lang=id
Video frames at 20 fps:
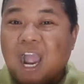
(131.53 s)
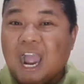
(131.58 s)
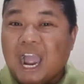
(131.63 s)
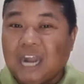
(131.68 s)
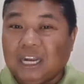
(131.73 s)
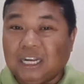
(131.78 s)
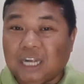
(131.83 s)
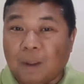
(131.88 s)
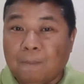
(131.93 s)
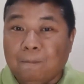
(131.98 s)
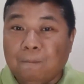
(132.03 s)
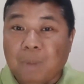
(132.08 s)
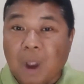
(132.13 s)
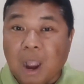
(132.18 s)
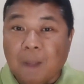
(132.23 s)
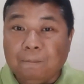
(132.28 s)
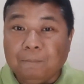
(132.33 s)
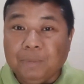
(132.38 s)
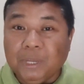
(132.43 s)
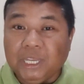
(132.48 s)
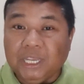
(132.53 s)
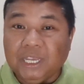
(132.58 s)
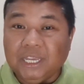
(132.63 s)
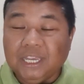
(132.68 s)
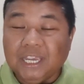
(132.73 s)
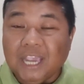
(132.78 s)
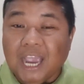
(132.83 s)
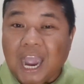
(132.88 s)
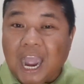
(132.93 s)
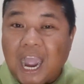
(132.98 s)
Ada
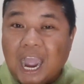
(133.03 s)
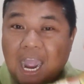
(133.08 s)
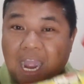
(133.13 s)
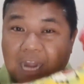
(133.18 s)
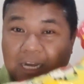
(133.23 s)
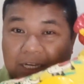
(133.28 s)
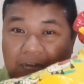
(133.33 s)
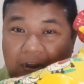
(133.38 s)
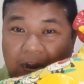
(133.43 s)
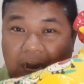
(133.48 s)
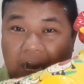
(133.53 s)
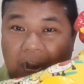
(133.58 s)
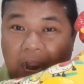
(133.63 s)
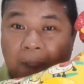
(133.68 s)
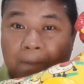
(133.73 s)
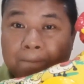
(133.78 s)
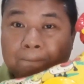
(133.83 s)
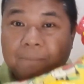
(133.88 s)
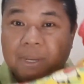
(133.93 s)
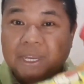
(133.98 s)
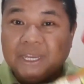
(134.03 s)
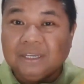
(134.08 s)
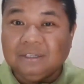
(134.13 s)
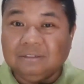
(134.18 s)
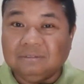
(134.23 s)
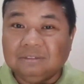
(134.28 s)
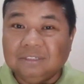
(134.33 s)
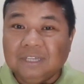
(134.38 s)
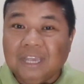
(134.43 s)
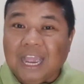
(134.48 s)
babi, ada
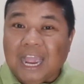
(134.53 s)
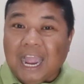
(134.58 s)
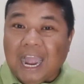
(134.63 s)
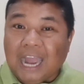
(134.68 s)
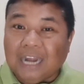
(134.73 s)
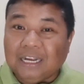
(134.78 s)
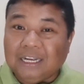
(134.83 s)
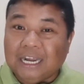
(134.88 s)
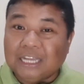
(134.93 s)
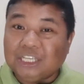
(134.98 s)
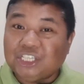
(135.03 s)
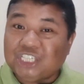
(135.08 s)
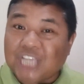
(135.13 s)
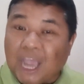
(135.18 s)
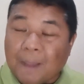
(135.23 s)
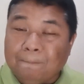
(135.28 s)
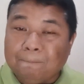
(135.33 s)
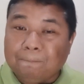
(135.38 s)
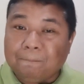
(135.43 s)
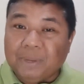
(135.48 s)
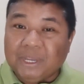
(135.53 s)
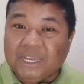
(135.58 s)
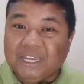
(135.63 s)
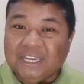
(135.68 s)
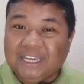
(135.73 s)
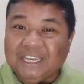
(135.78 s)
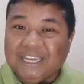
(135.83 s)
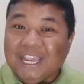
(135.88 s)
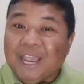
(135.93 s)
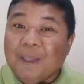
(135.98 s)
kambing, ada
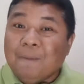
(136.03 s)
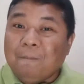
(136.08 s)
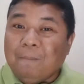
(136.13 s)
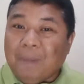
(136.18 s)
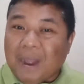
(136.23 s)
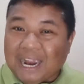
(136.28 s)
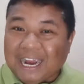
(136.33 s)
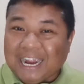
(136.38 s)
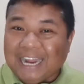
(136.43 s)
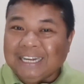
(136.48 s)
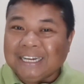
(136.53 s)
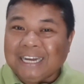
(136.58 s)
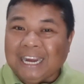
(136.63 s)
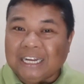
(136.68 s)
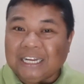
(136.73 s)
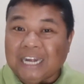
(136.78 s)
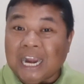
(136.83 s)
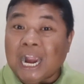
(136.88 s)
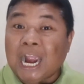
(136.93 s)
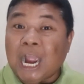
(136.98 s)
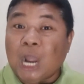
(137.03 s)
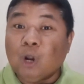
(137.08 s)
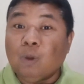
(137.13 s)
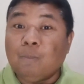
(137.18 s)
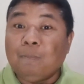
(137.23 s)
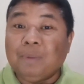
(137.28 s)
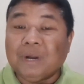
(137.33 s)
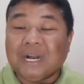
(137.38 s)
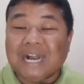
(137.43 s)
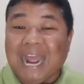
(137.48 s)
sapi, bahkan kadang
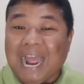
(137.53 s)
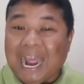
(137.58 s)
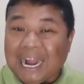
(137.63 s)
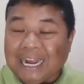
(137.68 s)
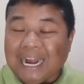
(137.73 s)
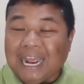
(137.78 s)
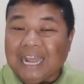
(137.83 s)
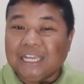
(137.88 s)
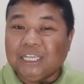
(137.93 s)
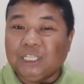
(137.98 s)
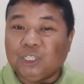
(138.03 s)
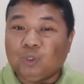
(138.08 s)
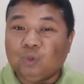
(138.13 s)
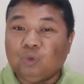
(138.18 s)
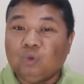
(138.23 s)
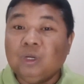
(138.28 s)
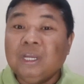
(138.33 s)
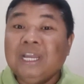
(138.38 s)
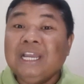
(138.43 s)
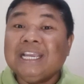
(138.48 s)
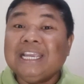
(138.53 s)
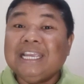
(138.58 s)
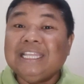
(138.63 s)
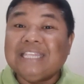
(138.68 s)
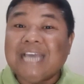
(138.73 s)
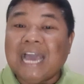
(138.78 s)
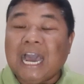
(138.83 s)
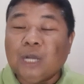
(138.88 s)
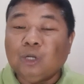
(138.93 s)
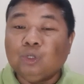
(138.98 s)
kalau beranak itu
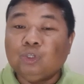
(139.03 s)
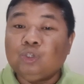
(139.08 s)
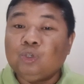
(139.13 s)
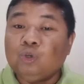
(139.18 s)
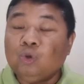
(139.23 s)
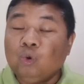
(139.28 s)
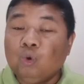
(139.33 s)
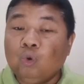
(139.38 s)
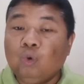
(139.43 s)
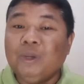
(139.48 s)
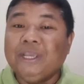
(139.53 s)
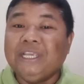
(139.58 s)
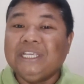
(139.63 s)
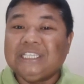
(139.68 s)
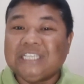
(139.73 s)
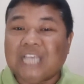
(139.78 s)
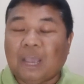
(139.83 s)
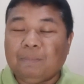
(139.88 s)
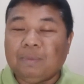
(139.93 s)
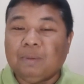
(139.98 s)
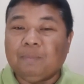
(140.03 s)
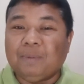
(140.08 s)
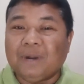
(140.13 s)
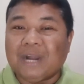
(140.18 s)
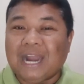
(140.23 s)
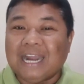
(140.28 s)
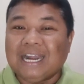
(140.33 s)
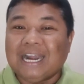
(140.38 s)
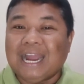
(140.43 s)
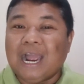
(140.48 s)
kita harus nunggui sapi
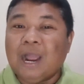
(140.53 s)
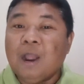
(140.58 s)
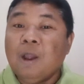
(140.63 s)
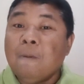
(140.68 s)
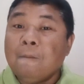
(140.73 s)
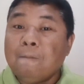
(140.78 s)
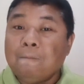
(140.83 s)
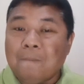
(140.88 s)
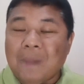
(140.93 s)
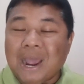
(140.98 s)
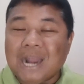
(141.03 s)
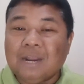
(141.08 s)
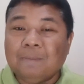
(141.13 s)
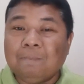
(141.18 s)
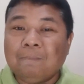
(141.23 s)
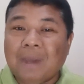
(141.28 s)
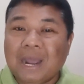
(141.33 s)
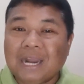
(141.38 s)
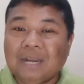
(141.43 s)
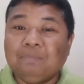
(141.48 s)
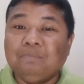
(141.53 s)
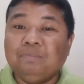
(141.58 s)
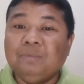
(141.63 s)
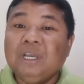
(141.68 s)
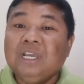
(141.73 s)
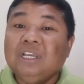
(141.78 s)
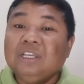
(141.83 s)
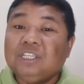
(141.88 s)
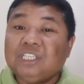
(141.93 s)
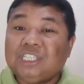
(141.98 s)
beranak malam-malam
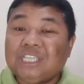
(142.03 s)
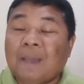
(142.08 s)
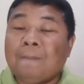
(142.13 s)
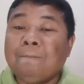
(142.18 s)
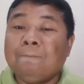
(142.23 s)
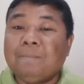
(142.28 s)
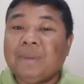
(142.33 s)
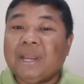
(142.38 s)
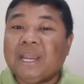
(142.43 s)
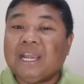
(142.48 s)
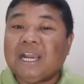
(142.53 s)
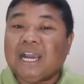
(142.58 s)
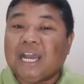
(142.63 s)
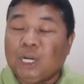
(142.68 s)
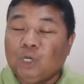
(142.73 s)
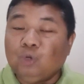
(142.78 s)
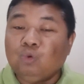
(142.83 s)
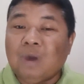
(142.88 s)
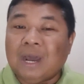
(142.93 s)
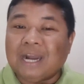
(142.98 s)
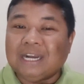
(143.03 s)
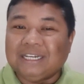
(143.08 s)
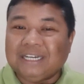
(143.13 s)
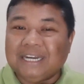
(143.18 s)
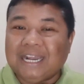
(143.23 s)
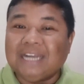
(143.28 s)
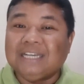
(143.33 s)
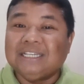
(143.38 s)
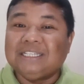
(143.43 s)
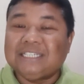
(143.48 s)
sampai keluar
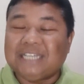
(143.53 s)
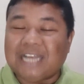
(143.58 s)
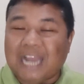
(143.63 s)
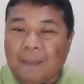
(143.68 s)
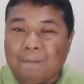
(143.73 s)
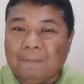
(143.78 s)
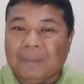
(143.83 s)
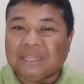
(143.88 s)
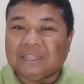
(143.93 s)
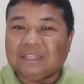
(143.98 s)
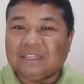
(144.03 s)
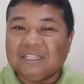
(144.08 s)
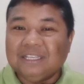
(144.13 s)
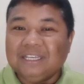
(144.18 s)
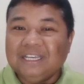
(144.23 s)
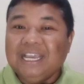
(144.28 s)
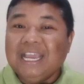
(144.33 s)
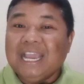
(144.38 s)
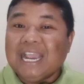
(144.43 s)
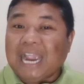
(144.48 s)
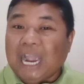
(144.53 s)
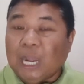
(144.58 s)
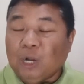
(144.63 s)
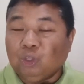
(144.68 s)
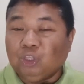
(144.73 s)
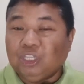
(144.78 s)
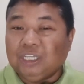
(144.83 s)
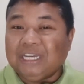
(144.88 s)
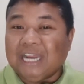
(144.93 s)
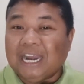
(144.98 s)
dengan selamat.
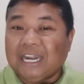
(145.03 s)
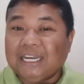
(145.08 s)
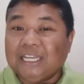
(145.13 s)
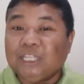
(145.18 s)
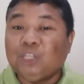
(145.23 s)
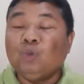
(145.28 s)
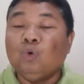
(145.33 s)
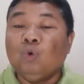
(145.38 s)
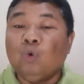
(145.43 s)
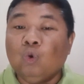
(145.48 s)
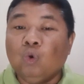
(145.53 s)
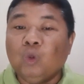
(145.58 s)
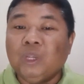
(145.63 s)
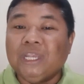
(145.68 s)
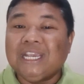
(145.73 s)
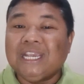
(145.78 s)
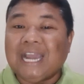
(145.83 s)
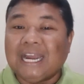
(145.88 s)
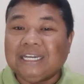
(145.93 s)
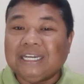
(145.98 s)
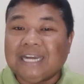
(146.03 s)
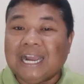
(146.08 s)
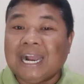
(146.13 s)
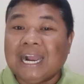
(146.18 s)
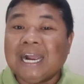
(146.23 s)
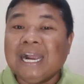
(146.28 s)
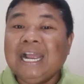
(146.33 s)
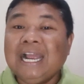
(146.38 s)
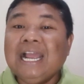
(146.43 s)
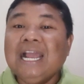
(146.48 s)
Kalau tidak ditunggui
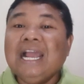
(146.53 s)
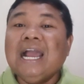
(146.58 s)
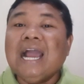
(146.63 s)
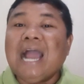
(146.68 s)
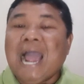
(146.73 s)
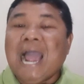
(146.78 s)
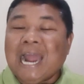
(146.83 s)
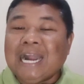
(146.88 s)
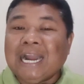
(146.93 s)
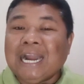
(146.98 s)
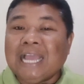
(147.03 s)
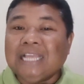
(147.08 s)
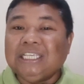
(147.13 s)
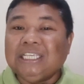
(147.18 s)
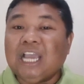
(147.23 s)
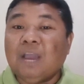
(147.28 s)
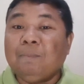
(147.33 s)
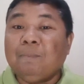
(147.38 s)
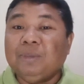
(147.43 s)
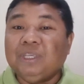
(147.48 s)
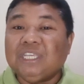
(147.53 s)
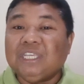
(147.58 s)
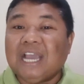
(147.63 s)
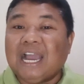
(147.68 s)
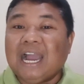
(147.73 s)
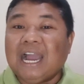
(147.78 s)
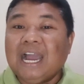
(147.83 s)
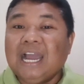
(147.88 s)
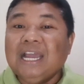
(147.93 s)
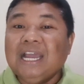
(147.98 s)
kadang anaknya
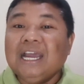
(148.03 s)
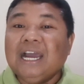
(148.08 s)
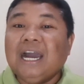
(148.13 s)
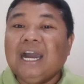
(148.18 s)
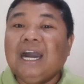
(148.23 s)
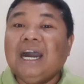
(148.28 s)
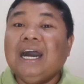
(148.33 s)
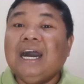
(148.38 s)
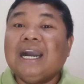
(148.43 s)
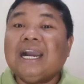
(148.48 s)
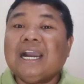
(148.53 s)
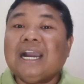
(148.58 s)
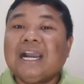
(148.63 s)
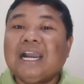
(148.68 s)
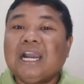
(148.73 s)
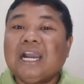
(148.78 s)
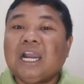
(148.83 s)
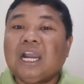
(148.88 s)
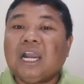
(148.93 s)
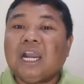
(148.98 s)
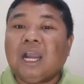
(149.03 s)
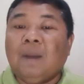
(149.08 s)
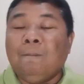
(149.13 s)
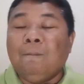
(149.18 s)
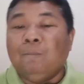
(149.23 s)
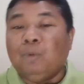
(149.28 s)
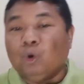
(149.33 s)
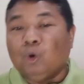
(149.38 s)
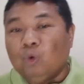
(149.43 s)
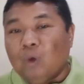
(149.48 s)
bisa uh,
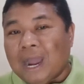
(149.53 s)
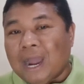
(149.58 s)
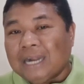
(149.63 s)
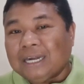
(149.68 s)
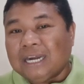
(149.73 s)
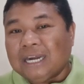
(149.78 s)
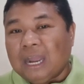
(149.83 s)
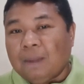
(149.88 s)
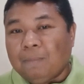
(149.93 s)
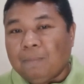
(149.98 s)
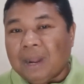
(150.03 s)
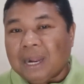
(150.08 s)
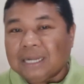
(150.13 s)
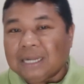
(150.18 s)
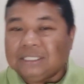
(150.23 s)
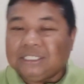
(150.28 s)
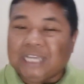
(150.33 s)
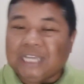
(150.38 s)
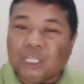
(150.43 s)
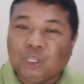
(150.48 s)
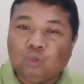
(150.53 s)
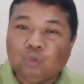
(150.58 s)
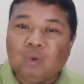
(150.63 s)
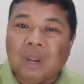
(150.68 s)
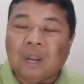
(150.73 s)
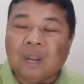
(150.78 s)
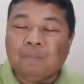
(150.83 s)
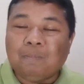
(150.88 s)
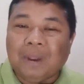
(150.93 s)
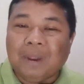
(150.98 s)
kembruan apa
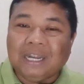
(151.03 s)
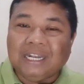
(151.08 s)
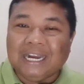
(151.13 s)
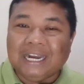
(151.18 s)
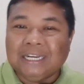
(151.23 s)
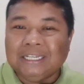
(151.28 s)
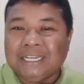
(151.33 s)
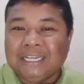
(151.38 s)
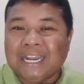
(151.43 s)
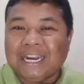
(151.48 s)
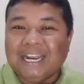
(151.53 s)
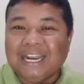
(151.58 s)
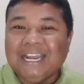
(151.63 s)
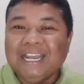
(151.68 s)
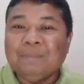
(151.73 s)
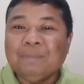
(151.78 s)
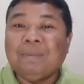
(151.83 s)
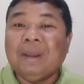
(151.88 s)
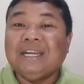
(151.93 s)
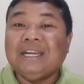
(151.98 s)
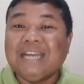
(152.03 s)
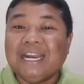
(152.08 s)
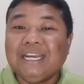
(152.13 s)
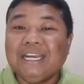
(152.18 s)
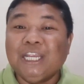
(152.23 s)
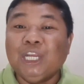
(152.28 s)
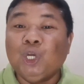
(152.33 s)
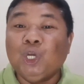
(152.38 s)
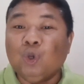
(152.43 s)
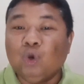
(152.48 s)
kejatuhan badannya badan
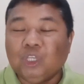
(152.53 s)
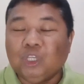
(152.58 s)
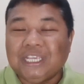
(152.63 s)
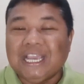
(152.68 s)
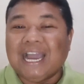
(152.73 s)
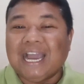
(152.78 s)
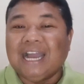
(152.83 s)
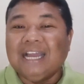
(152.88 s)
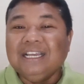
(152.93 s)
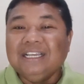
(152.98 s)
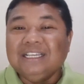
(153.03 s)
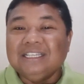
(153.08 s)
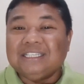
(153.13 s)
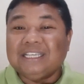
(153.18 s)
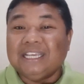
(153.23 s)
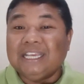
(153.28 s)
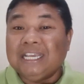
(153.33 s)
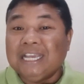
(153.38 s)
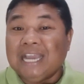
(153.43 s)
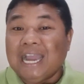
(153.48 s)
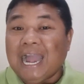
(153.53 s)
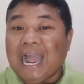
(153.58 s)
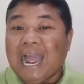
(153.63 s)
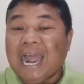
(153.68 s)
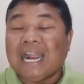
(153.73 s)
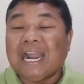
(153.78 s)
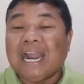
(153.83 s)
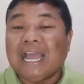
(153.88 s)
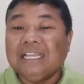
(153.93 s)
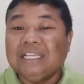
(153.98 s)
induknya sehingga
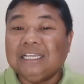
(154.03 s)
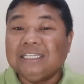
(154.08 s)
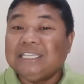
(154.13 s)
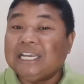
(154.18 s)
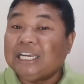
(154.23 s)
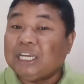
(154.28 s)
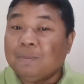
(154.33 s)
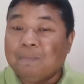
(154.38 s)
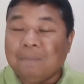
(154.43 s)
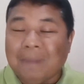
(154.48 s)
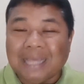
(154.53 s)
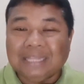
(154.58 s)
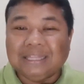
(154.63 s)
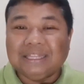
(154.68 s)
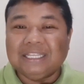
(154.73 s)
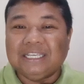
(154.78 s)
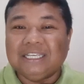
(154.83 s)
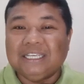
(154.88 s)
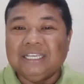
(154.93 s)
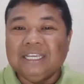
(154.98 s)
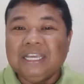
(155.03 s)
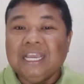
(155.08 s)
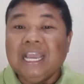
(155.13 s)
anaknya jadi mati